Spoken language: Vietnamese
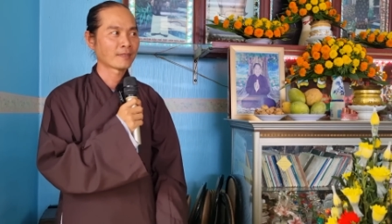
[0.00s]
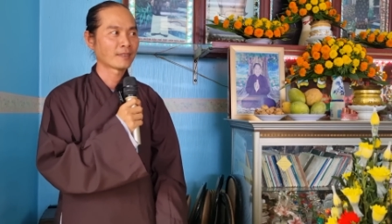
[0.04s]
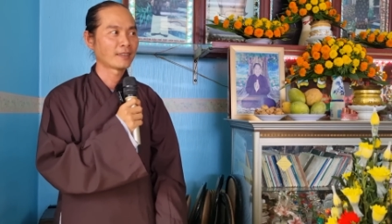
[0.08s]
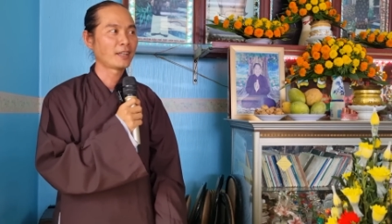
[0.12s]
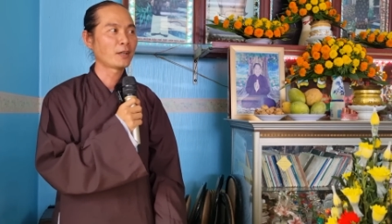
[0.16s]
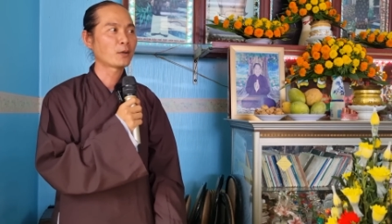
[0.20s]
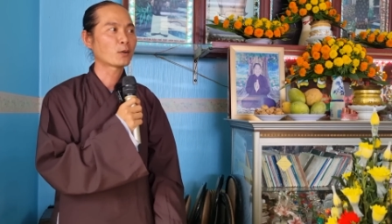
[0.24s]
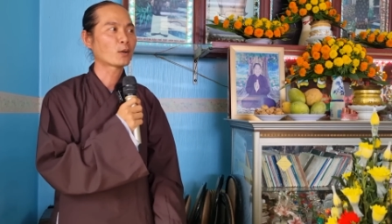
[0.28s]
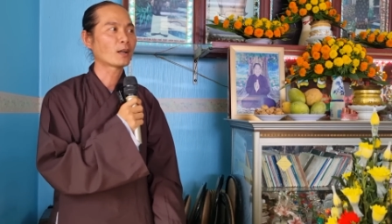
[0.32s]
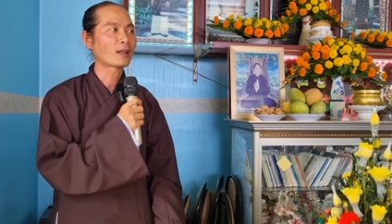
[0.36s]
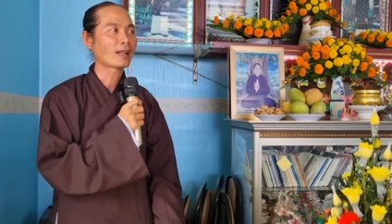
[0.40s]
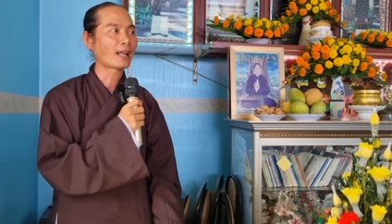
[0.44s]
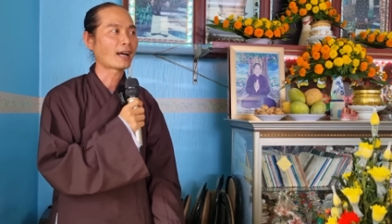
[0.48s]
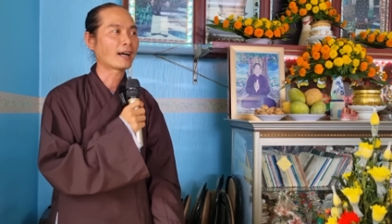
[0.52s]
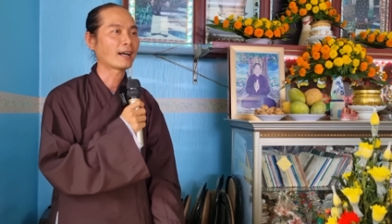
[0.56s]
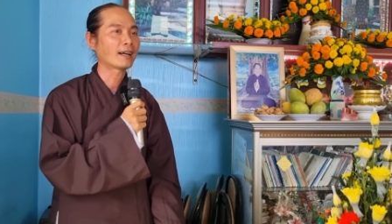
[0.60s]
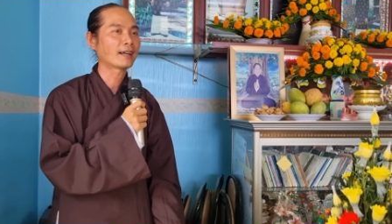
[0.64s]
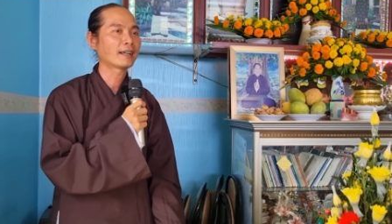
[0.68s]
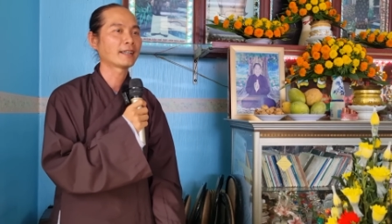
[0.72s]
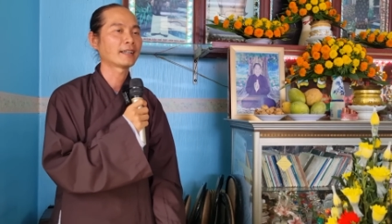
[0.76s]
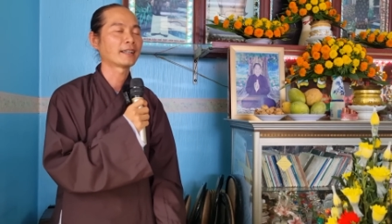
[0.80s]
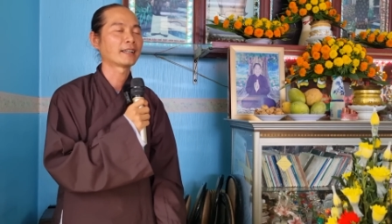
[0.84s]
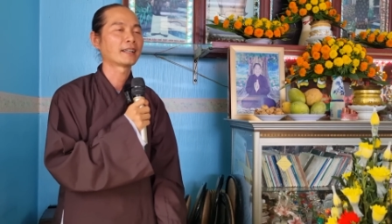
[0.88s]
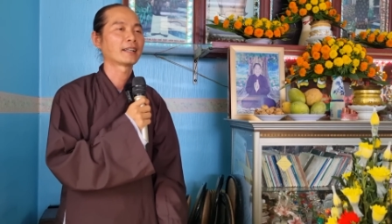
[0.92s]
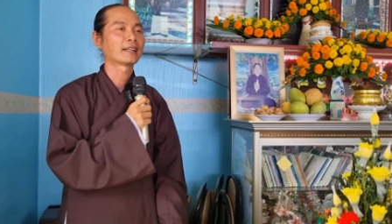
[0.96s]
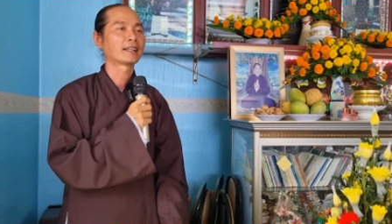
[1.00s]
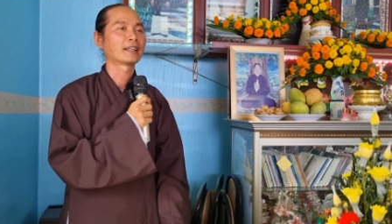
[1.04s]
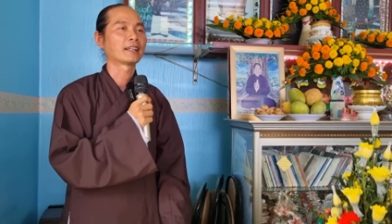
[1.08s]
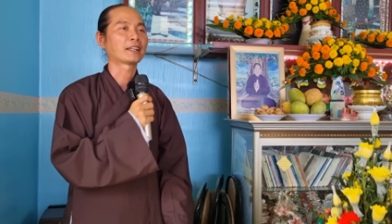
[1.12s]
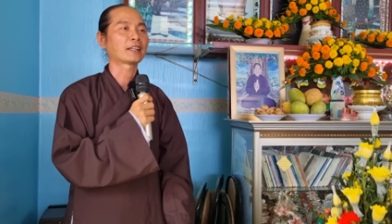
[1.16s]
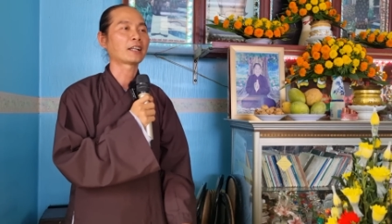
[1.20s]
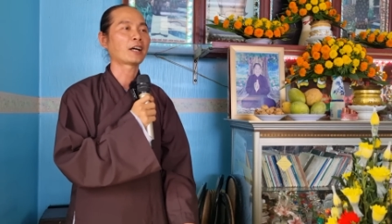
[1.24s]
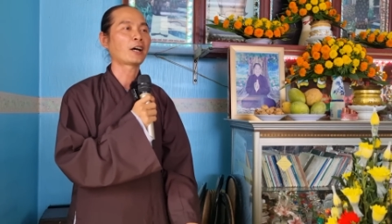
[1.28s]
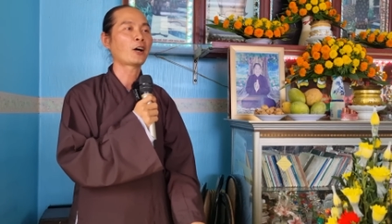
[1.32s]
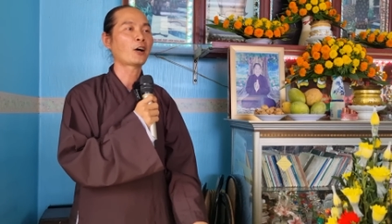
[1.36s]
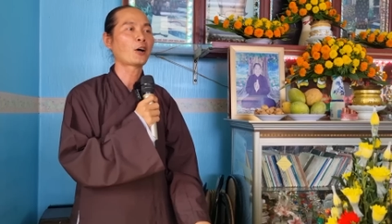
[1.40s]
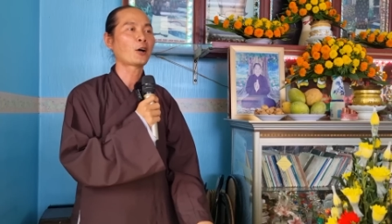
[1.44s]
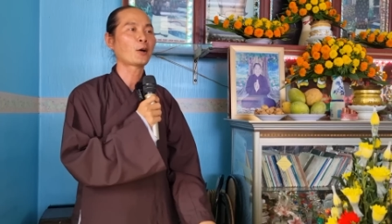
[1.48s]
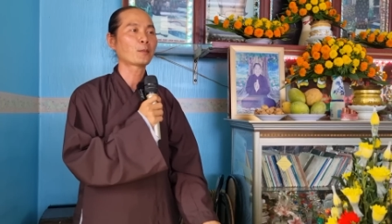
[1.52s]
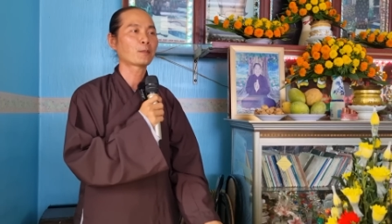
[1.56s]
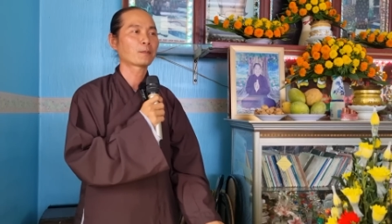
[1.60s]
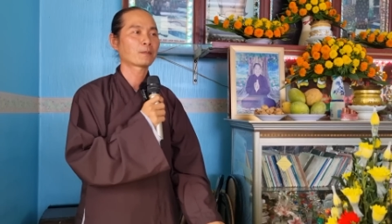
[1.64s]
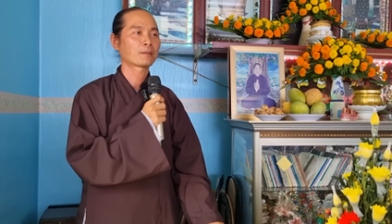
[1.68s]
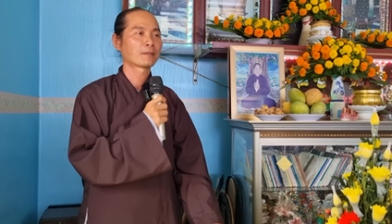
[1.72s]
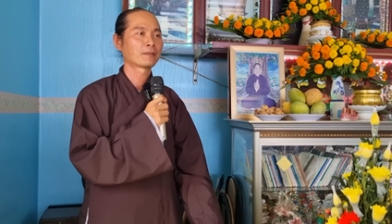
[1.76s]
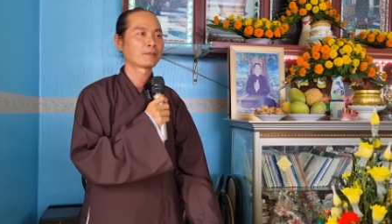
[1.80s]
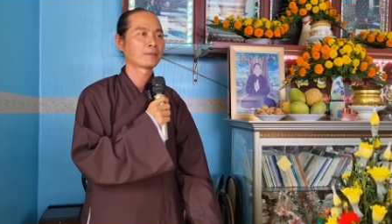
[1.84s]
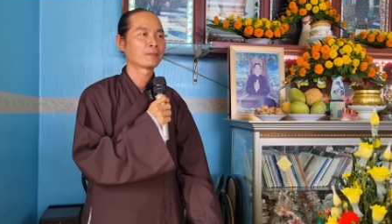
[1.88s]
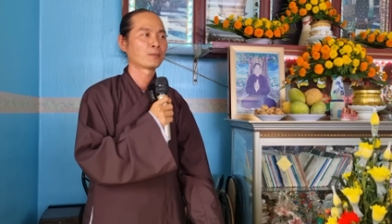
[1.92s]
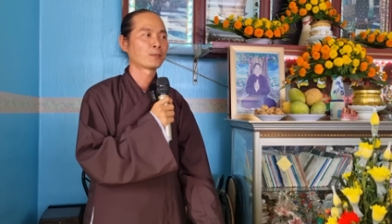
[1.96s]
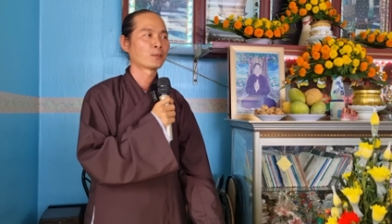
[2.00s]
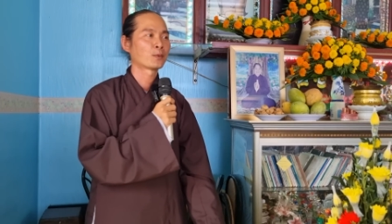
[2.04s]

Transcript: Nếu có lời thì tốt,